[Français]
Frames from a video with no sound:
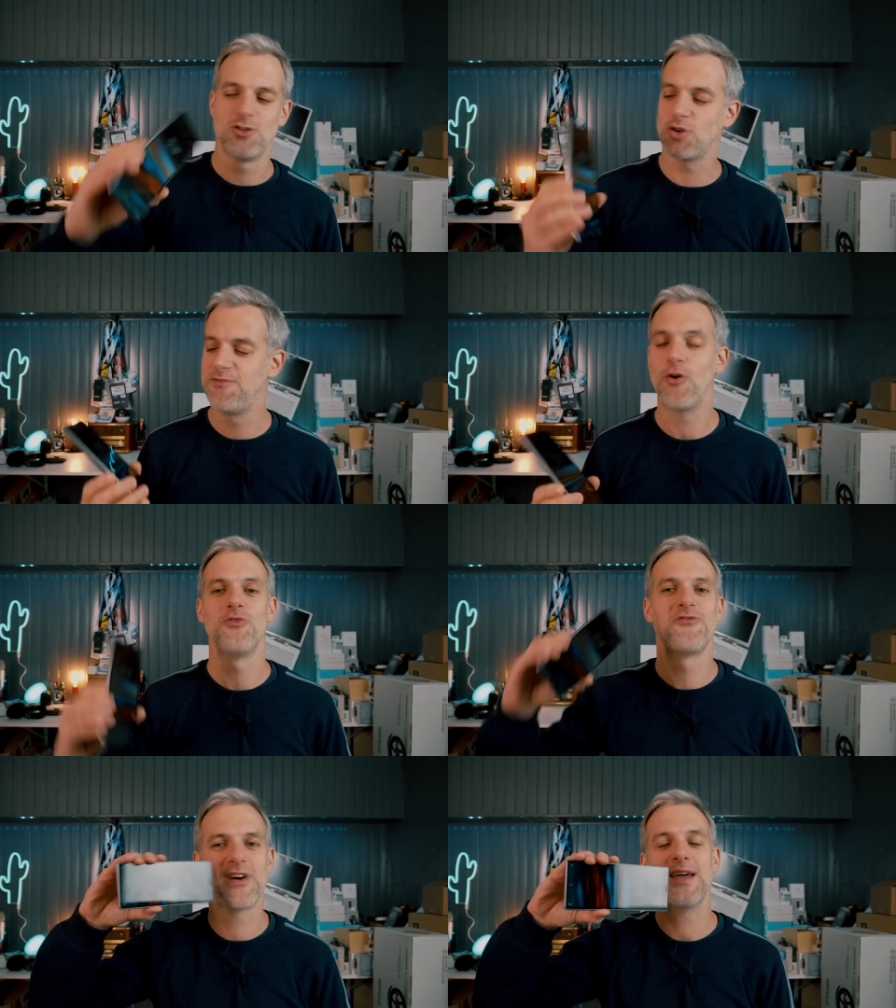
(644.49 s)
ceux qui veulent
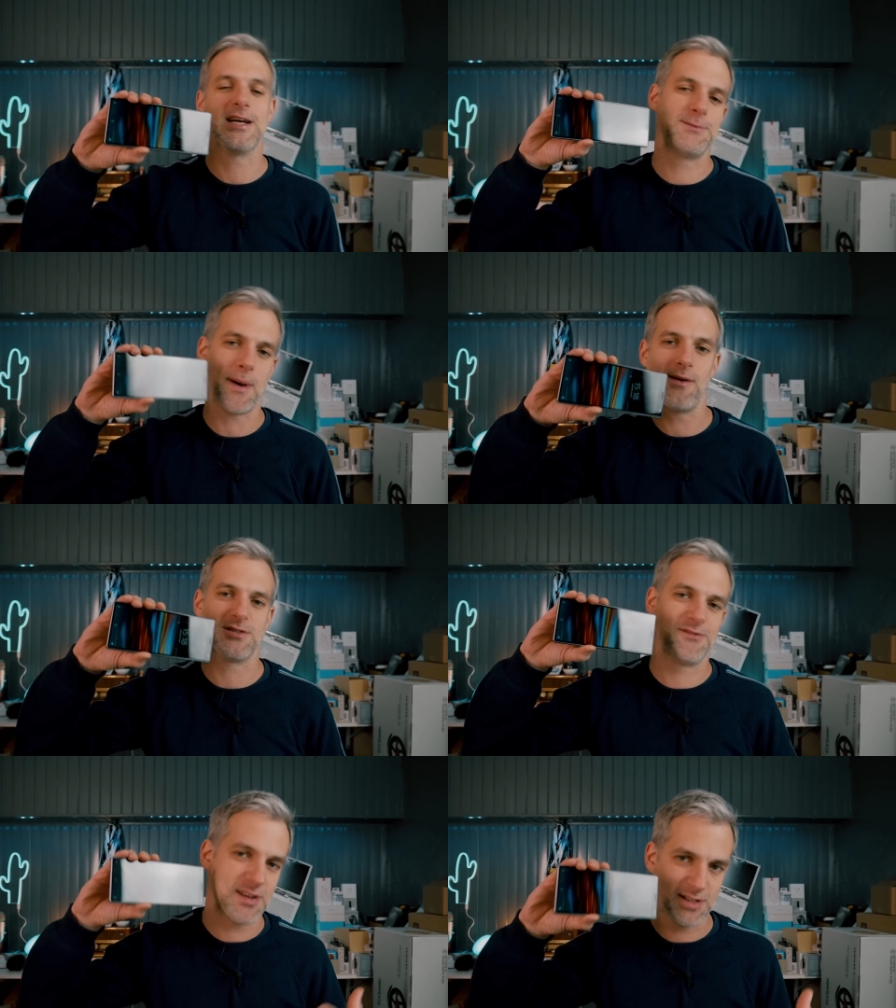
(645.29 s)
une vraie
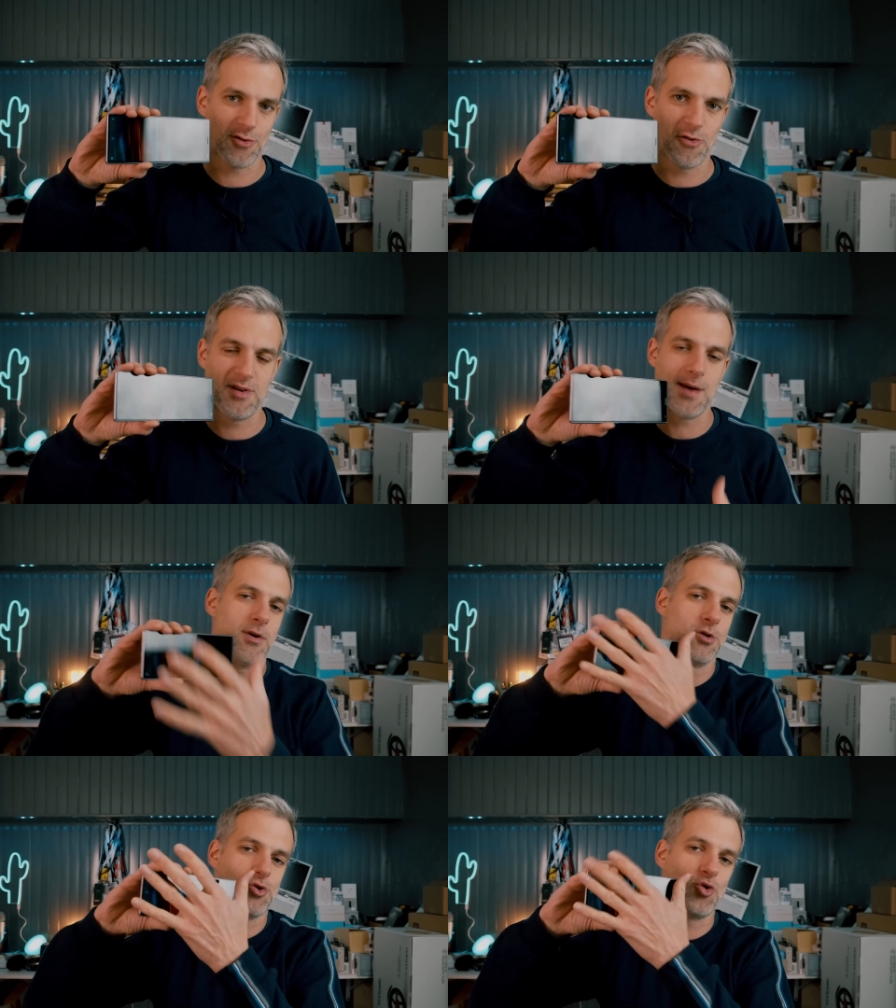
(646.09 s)
expérience 21 e
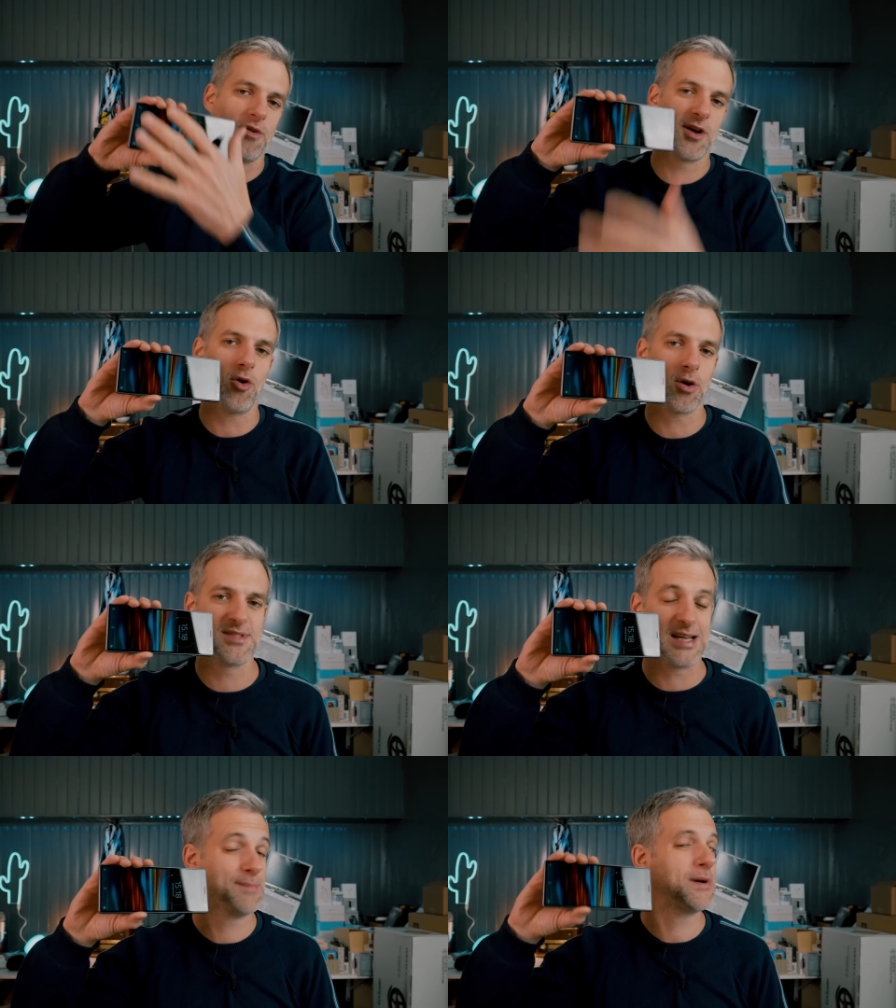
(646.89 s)
sur un écran comme
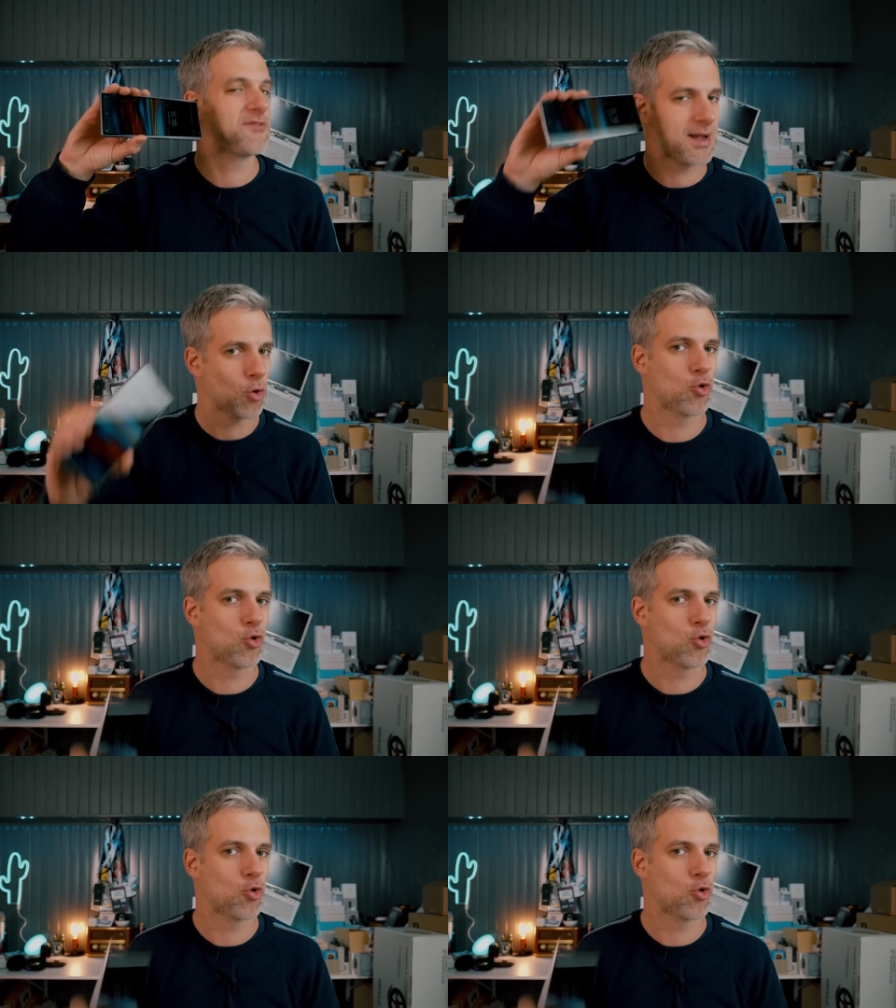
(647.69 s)
ça. Ça peut être vraiment